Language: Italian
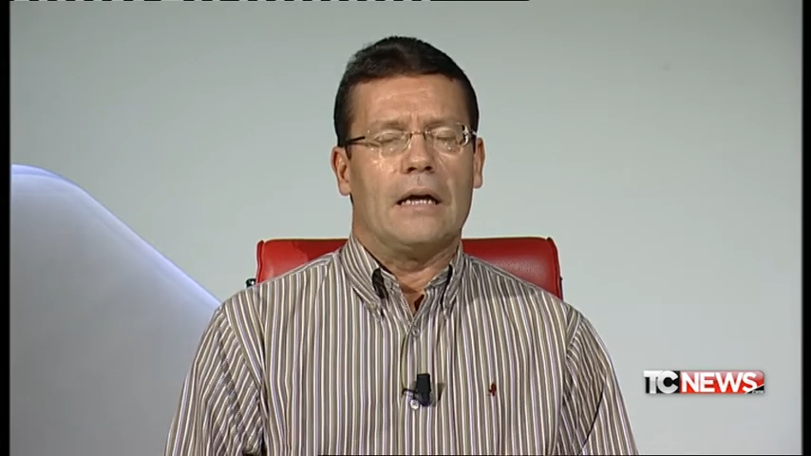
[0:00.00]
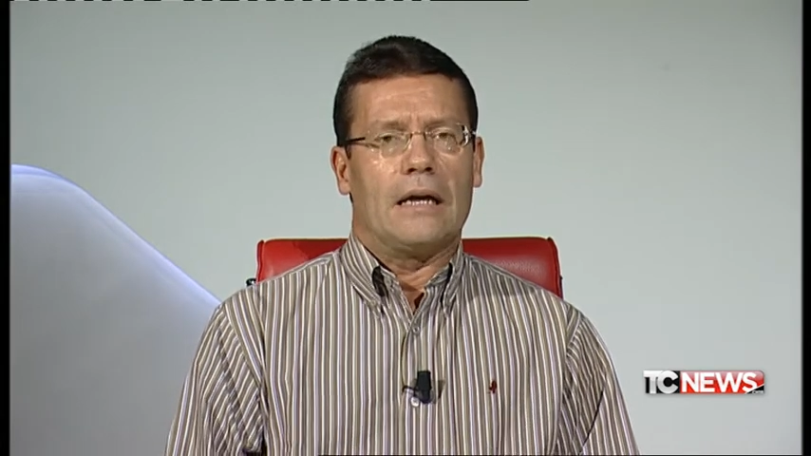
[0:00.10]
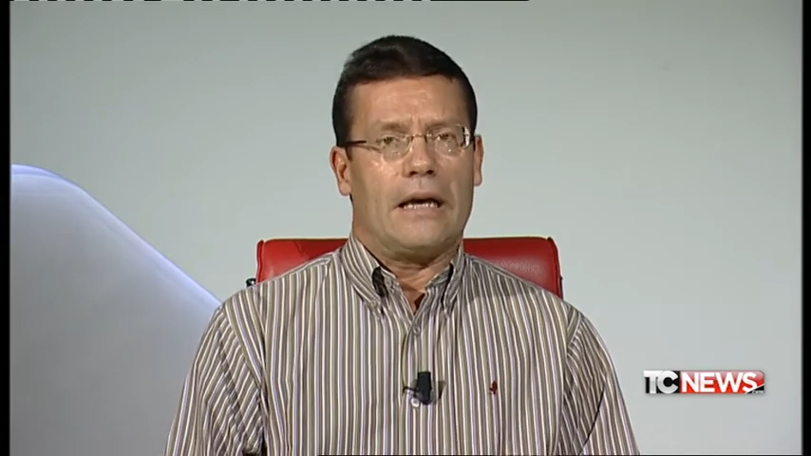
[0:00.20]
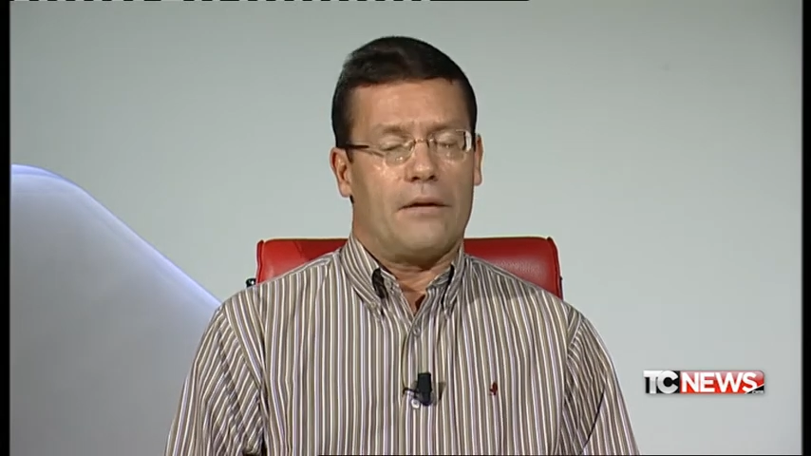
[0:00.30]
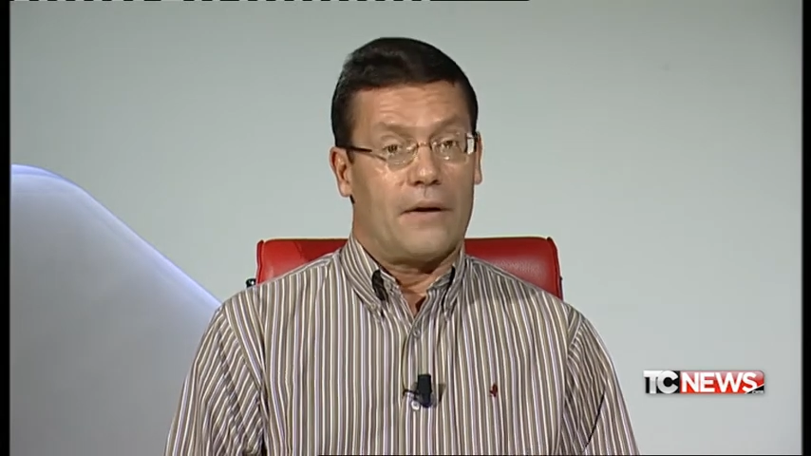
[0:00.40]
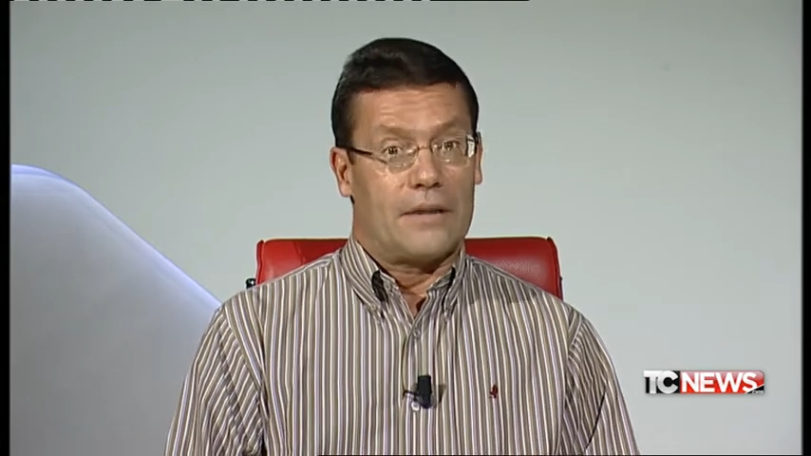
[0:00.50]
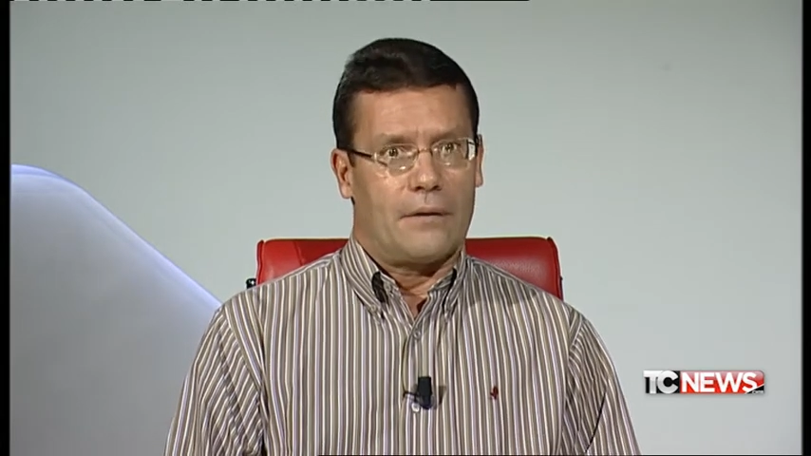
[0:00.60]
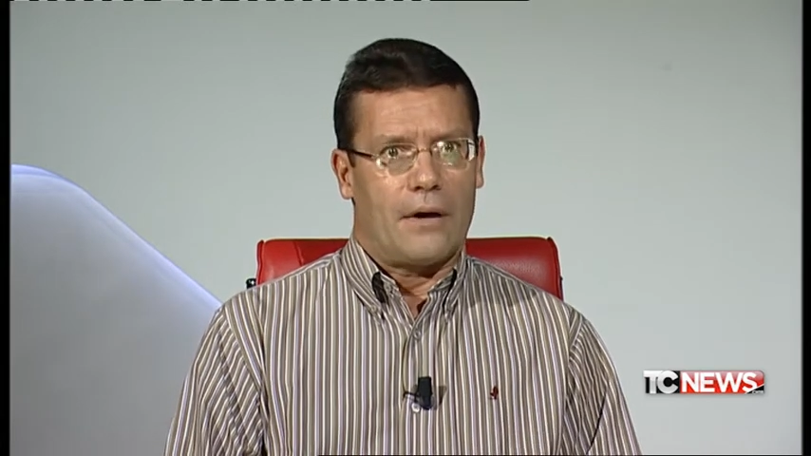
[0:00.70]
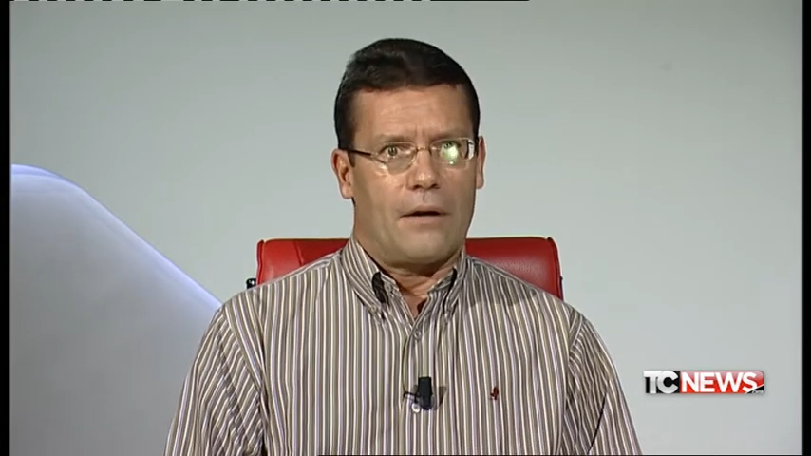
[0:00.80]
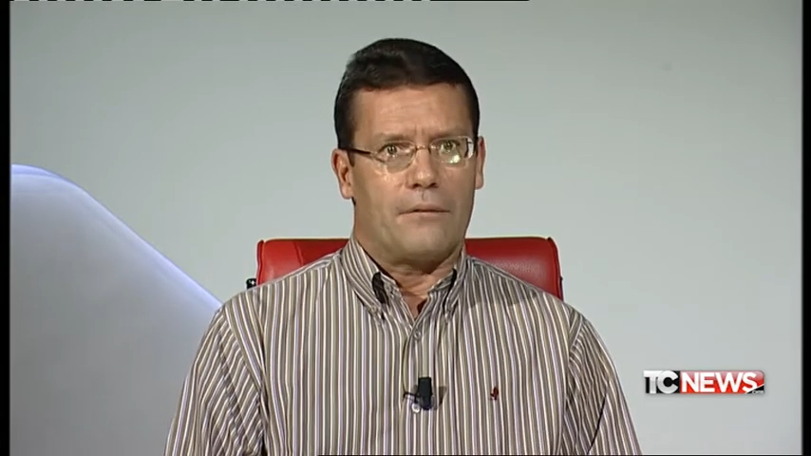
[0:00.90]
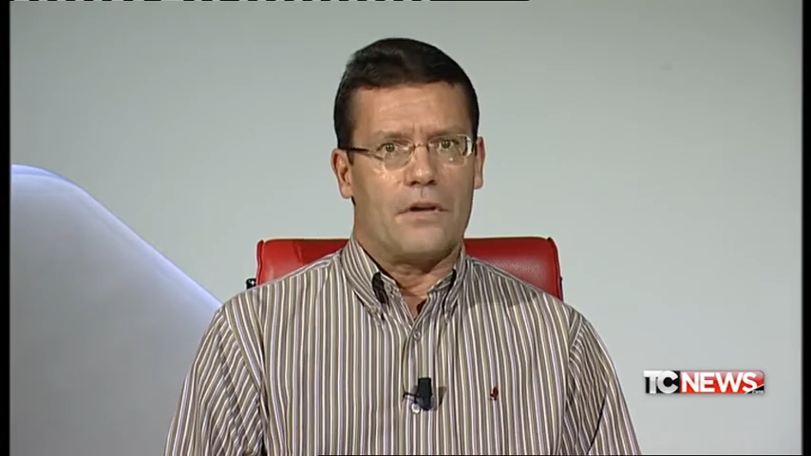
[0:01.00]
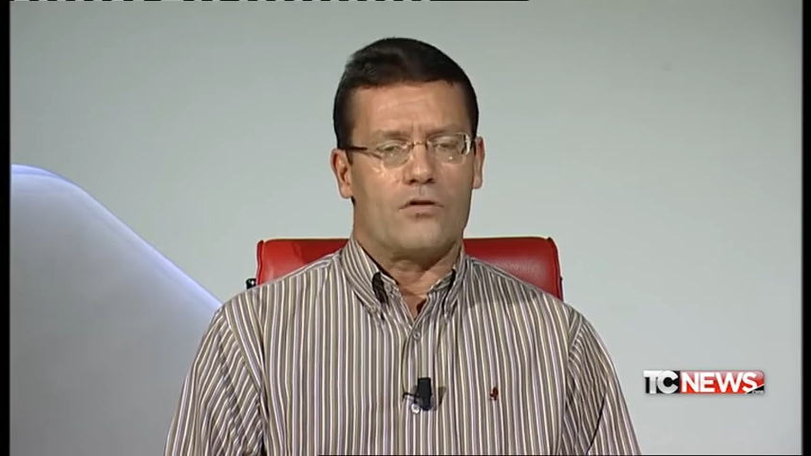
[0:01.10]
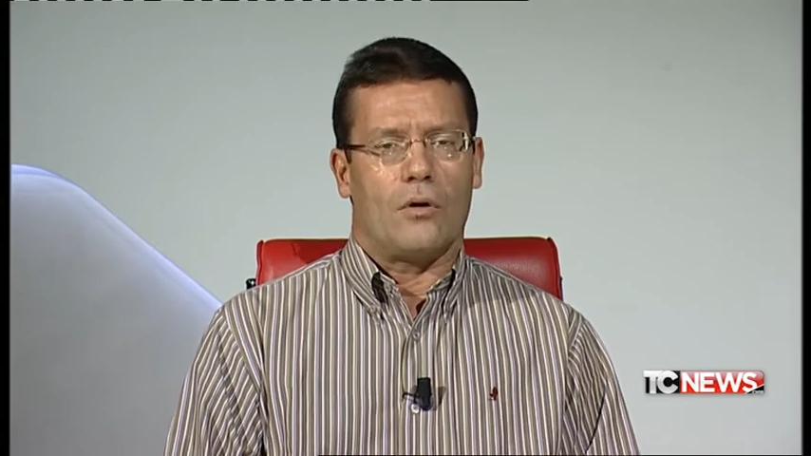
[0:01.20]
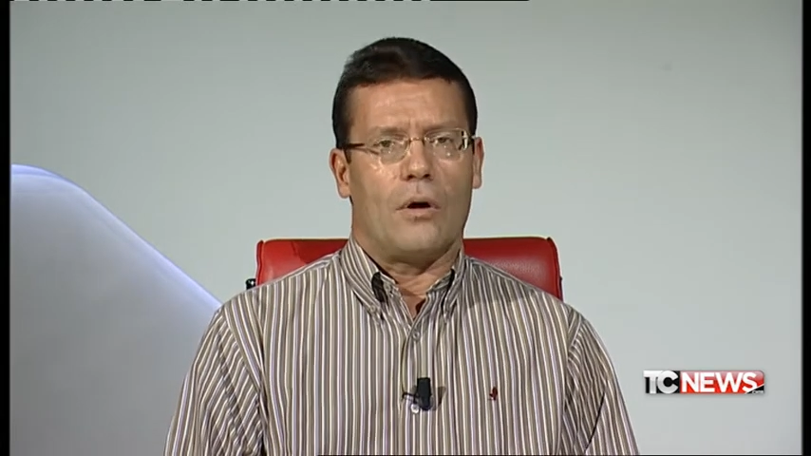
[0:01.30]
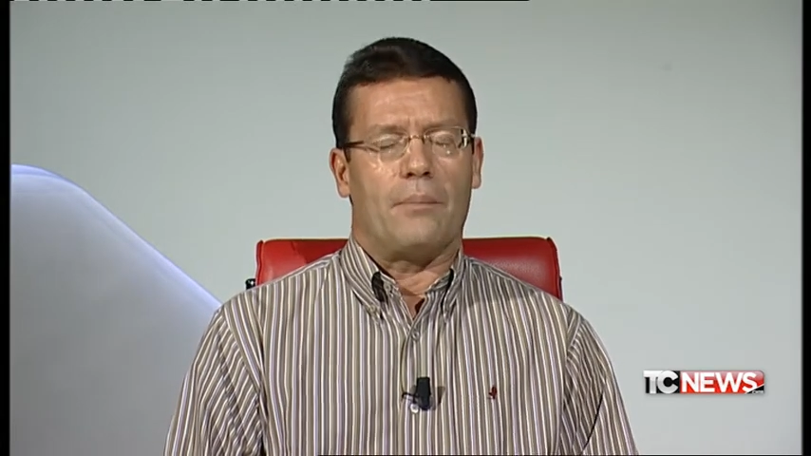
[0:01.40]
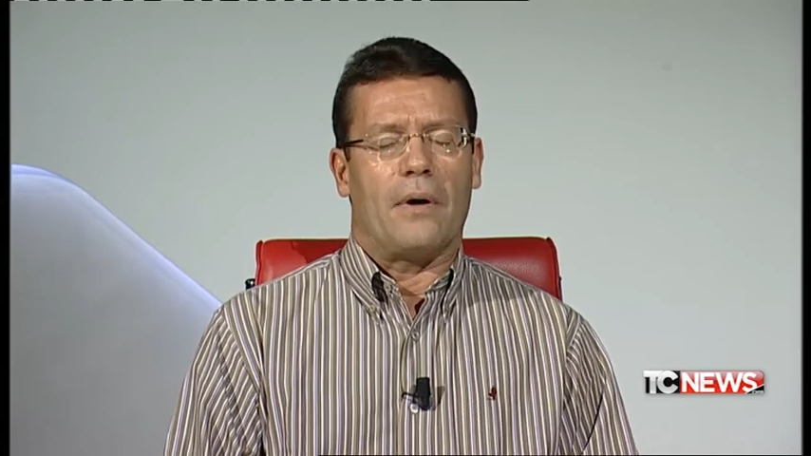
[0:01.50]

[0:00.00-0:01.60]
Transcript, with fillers: che è fatta a viso, a,